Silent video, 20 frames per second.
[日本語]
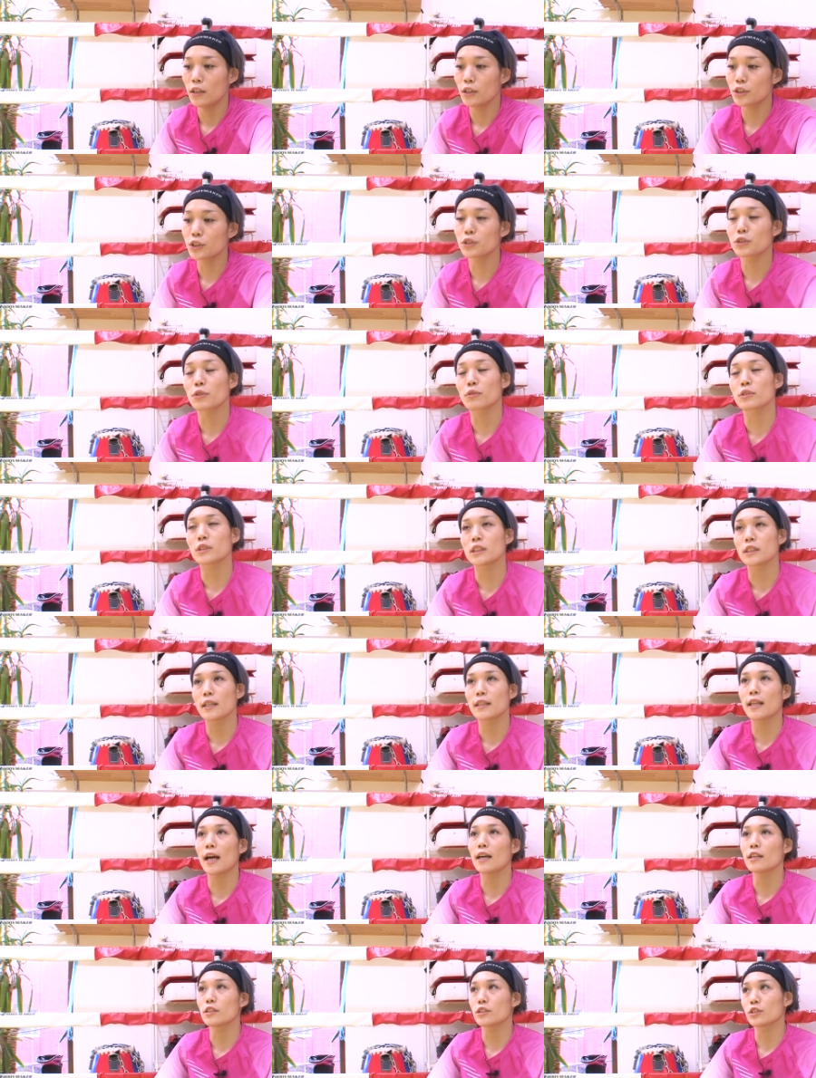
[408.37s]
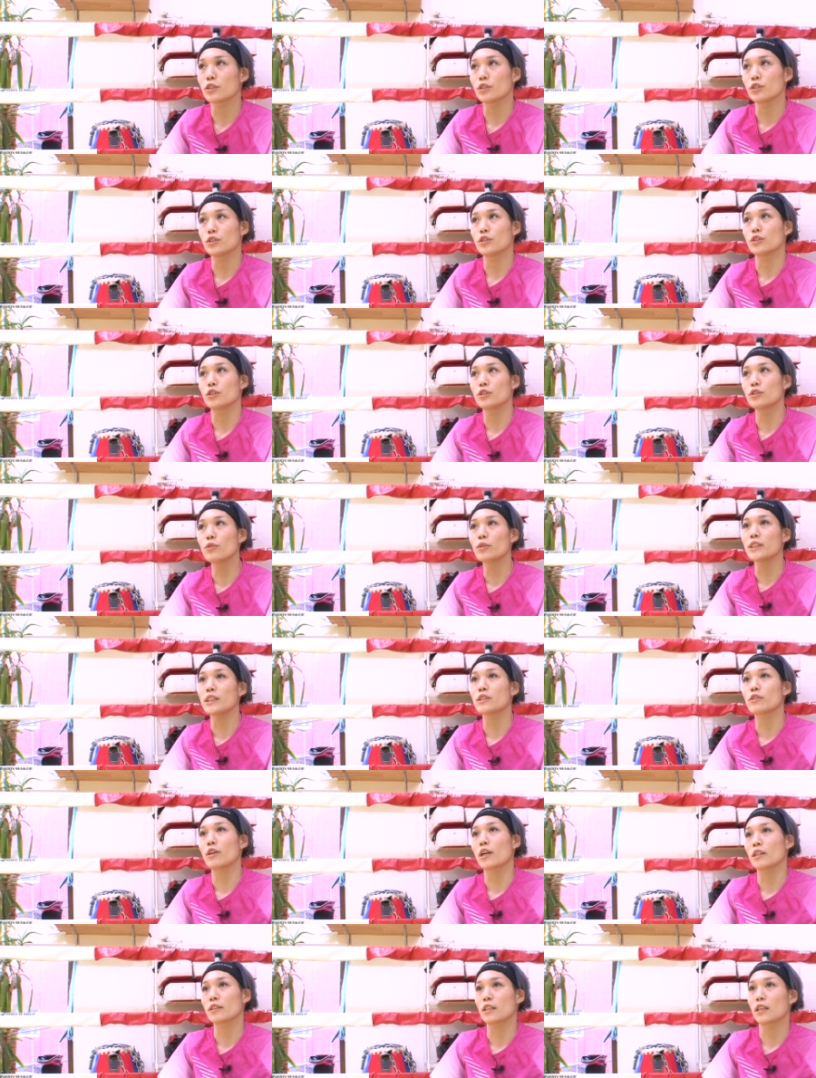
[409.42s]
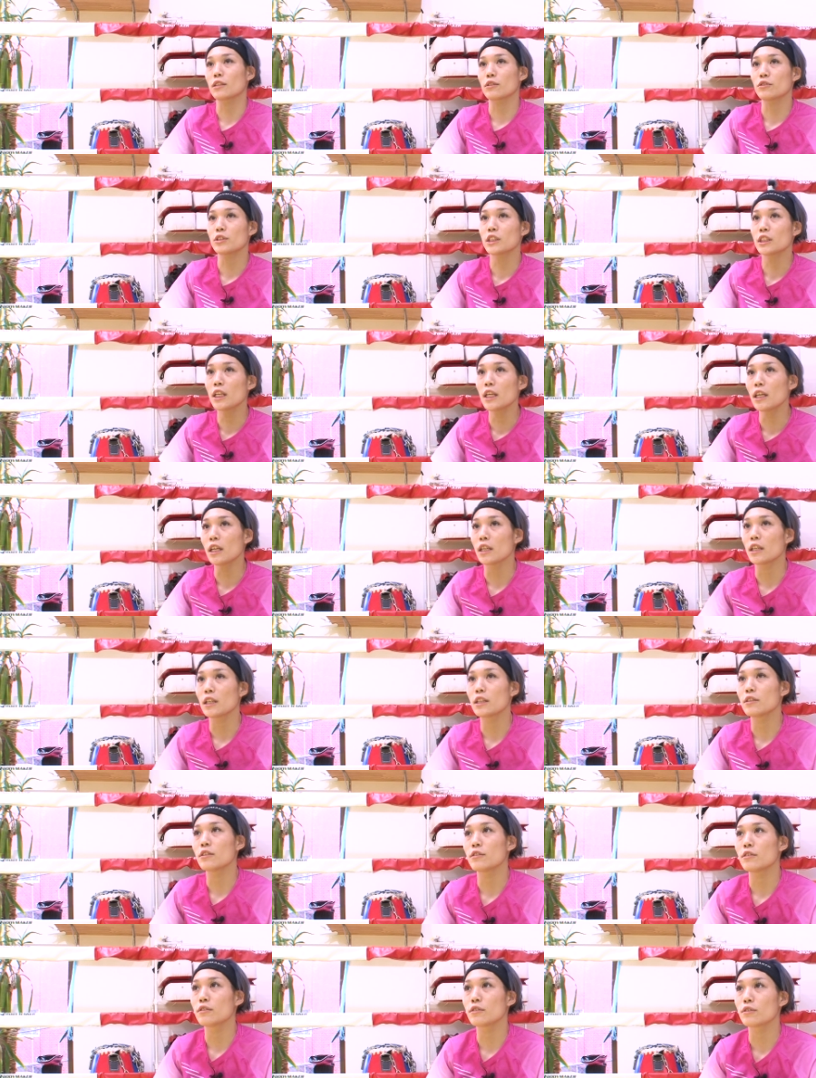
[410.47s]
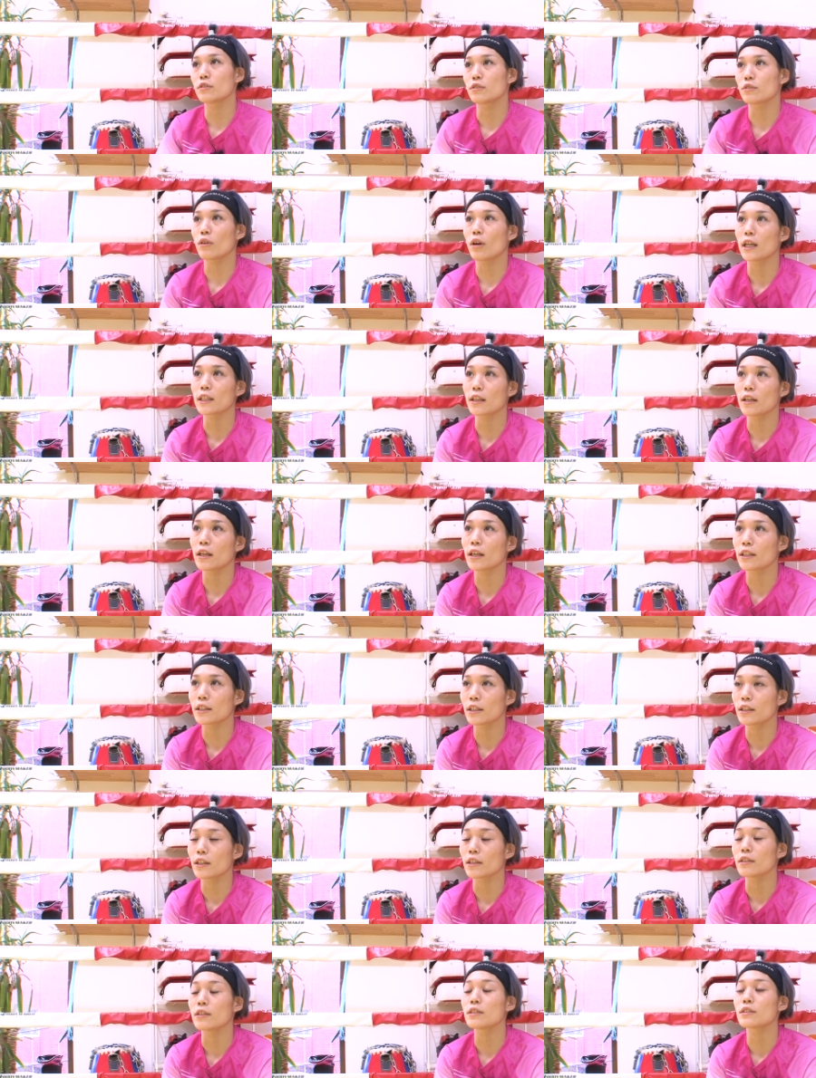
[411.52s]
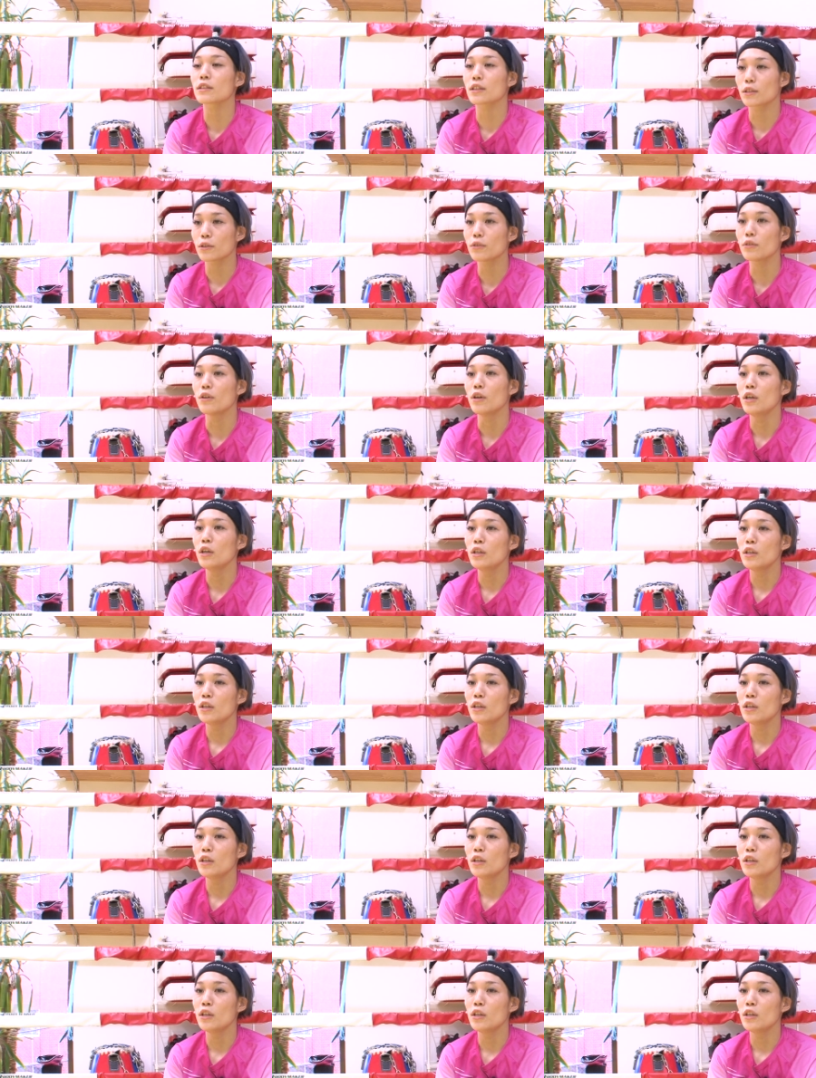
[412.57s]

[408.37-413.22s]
就職してダンスのインストラクターとしてずっと働いてたんですけど